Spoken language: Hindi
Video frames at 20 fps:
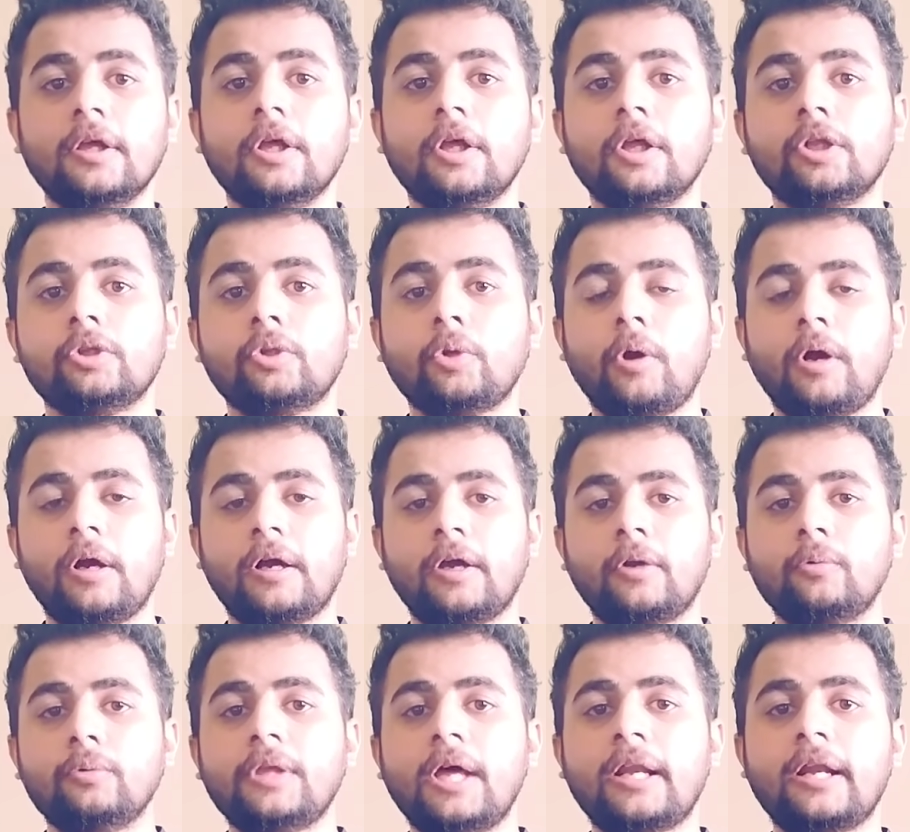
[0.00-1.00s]
तो अगर
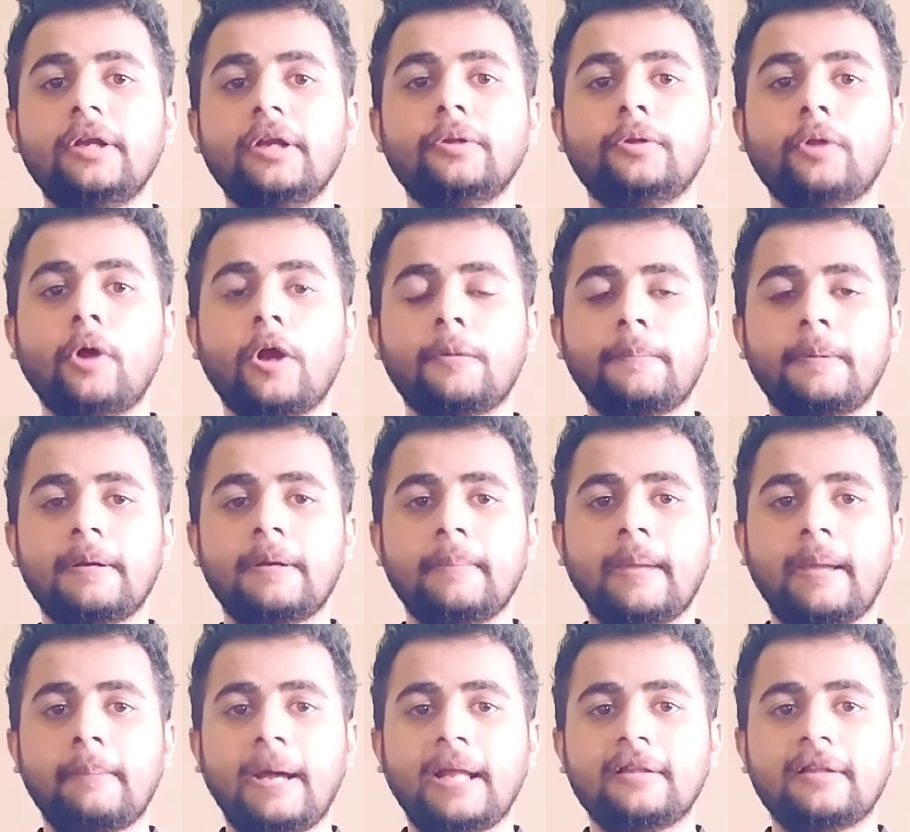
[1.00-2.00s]
उदाहरण तौर पर
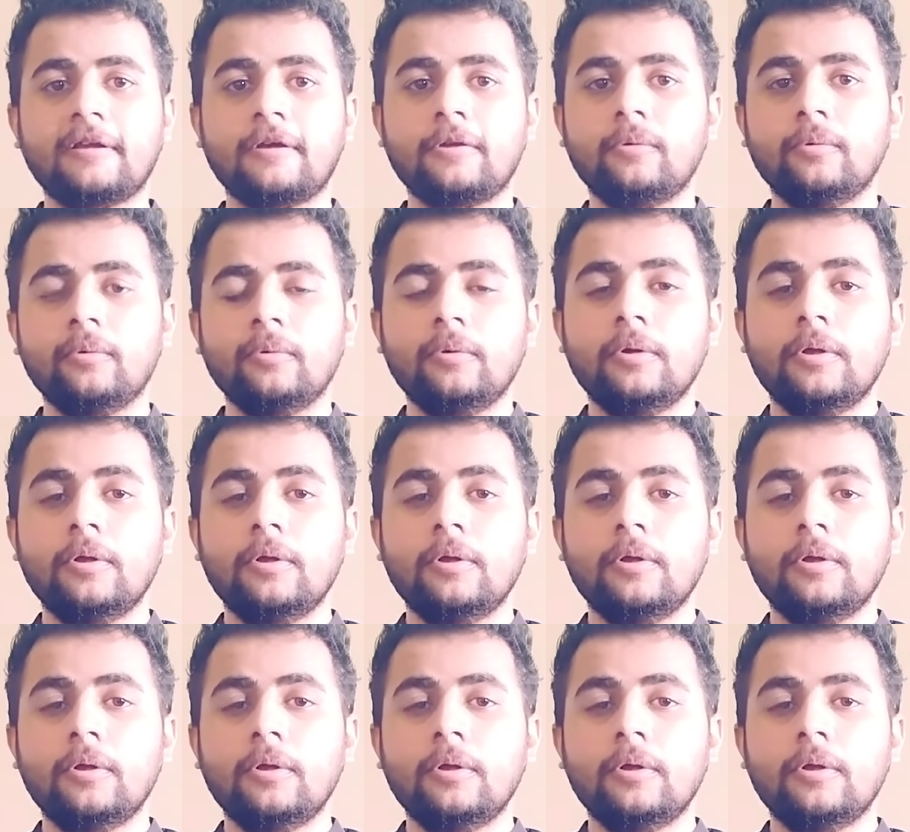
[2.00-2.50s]
मैं बात करूं